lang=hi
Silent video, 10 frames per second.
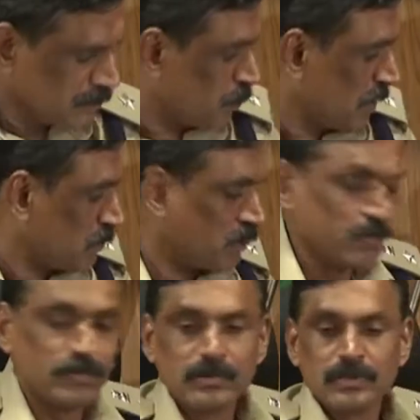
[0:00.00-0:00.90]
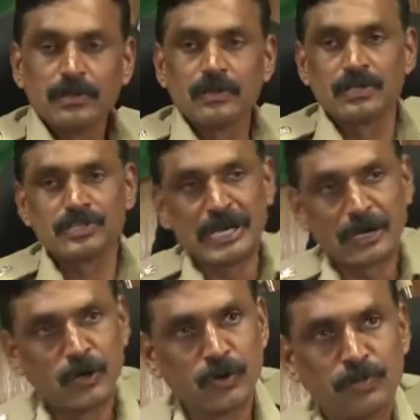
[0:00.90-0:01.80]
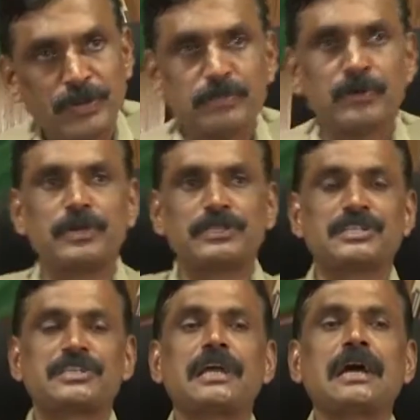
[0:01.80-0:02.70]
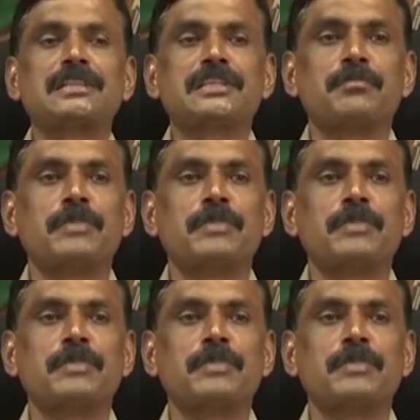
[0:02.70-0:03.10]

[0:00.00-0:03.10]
भीम जग्गू भीम मत श्रीकांत